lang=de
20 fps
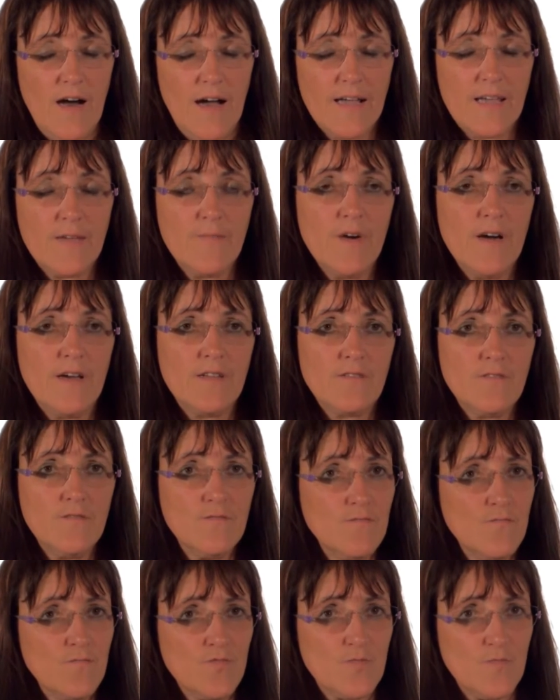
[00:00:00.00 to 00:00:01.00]
Allgemein
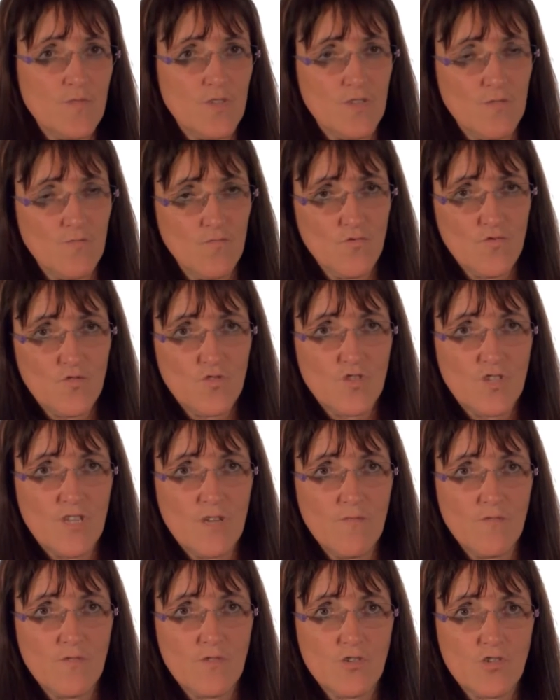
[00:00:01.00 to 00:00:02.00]
muss man das
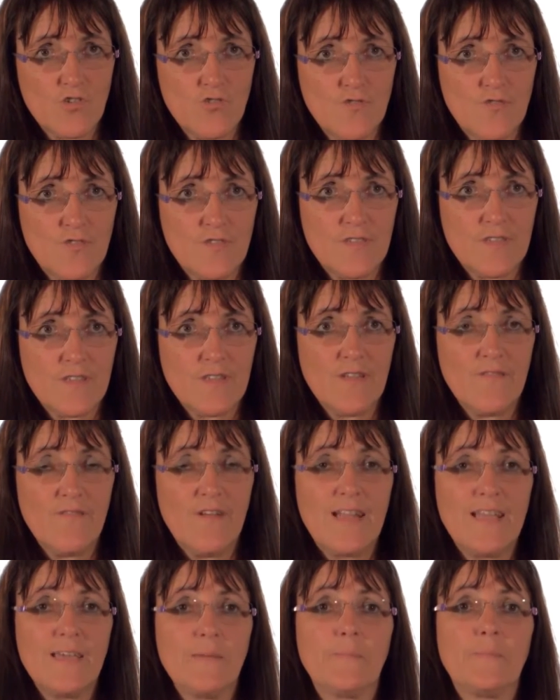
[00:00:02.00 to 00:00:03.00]
Immunsystem unterstützen,
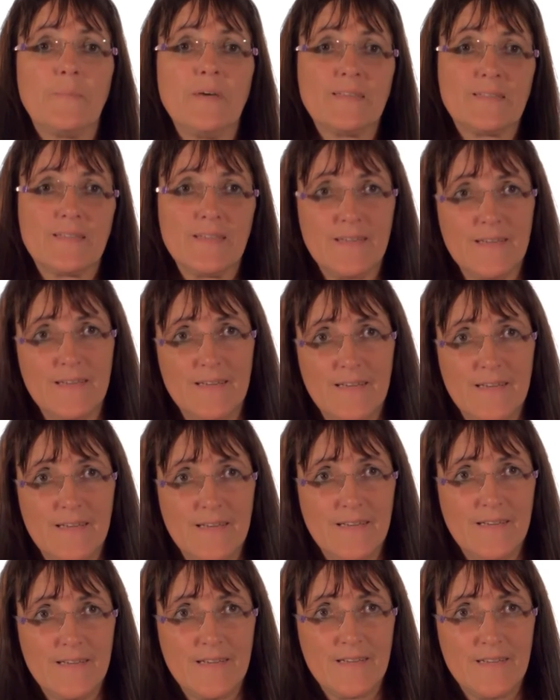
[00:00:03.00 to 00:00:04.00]
weil je besser
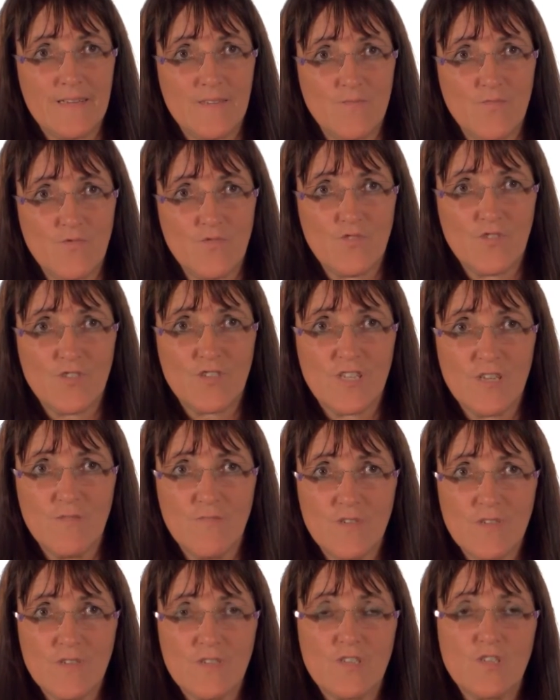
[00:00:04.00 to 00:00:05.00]
das
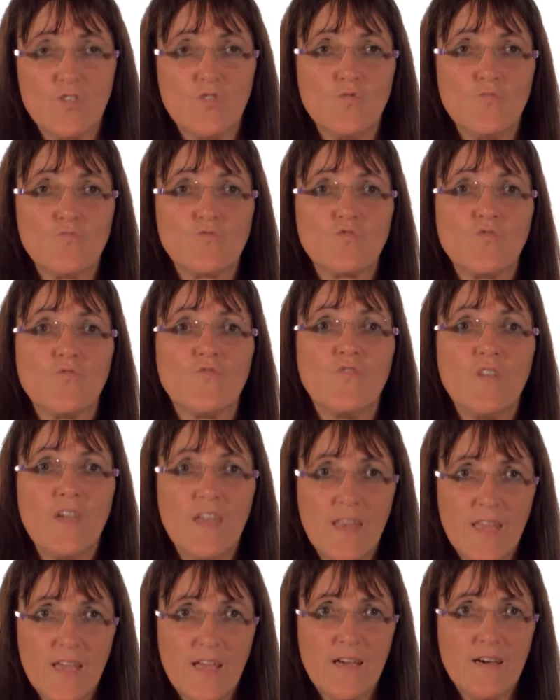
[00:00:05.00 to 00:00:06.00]
Immunsystem ist, umso
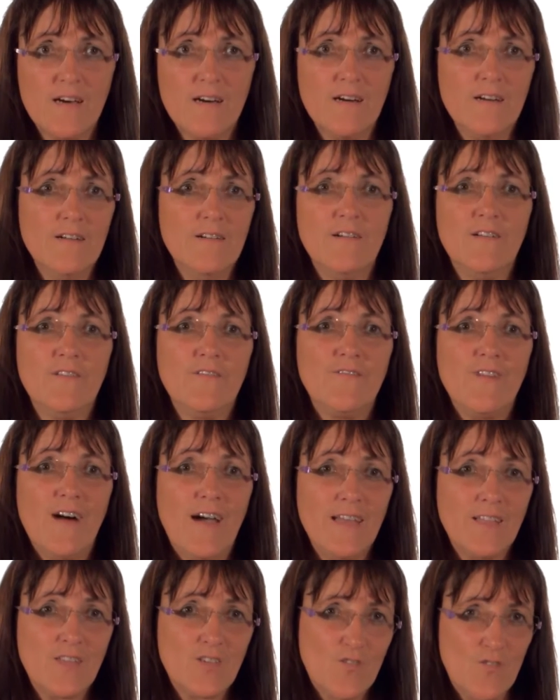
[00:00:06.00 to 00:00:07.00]
weniger
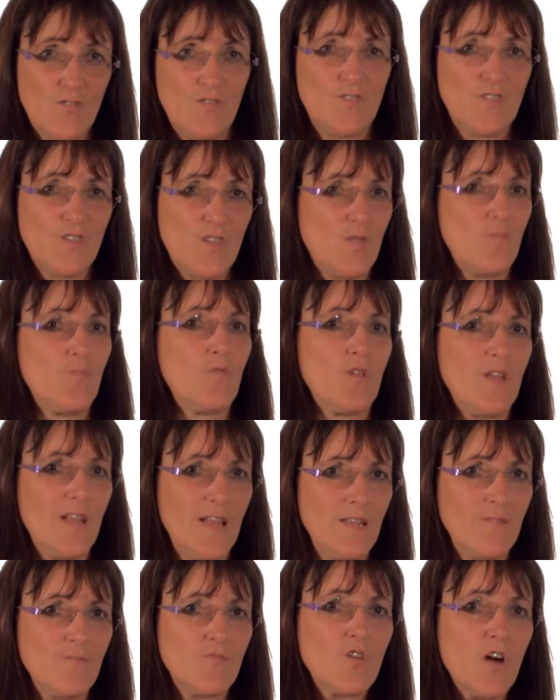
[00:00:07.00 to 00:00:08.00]
weit können sich die
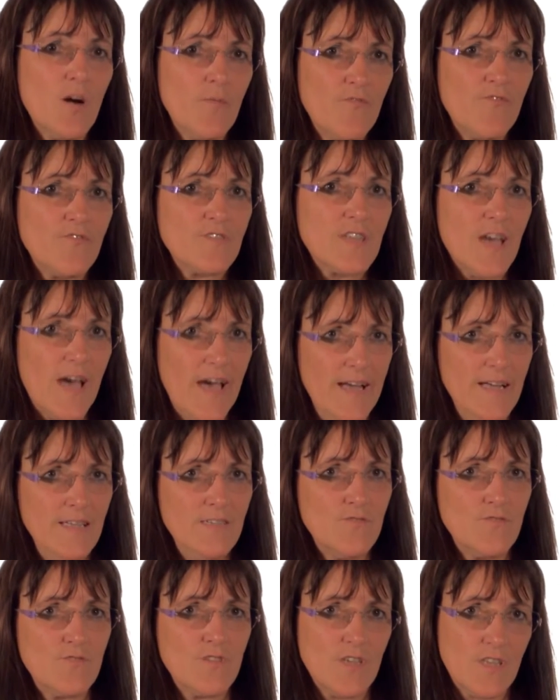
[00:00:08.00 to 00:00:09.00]
Borrelien im Körper
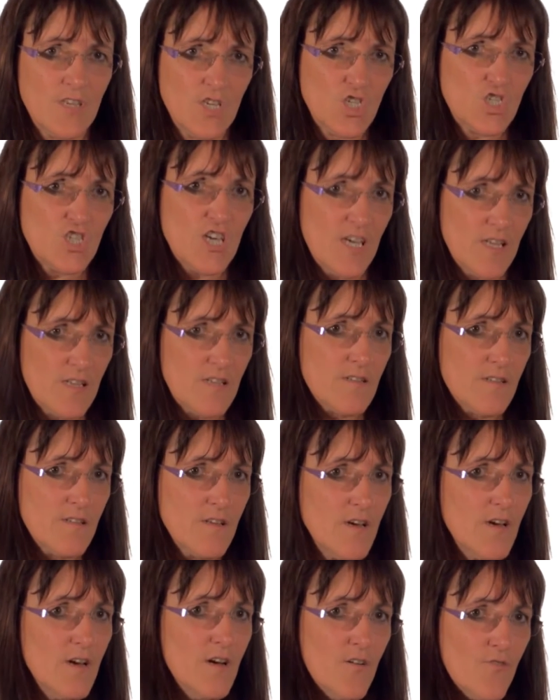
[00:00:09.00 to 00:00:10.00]
verteilen und ihre Schäden
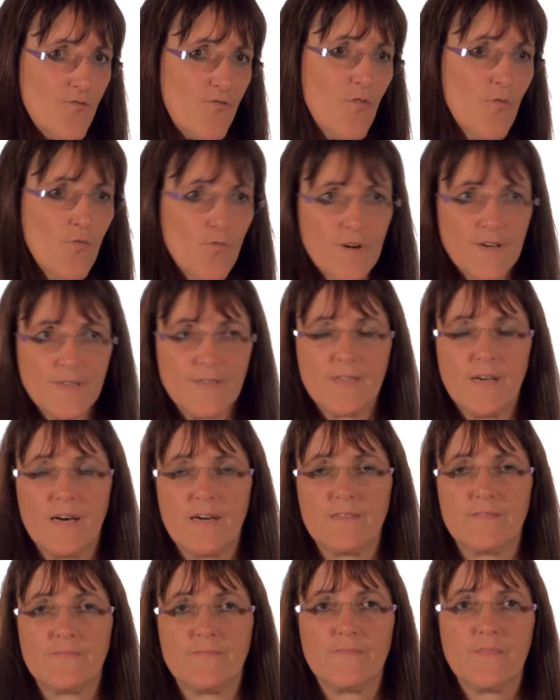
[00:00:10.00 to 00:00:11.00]

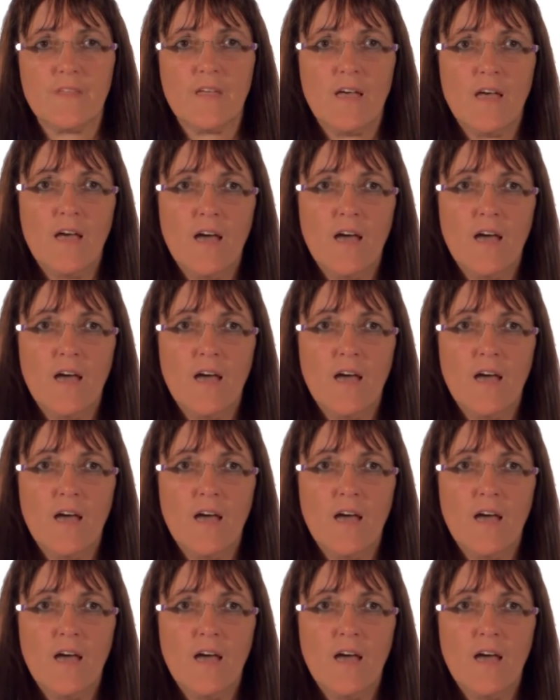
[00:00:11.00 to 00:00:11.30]
verursachen.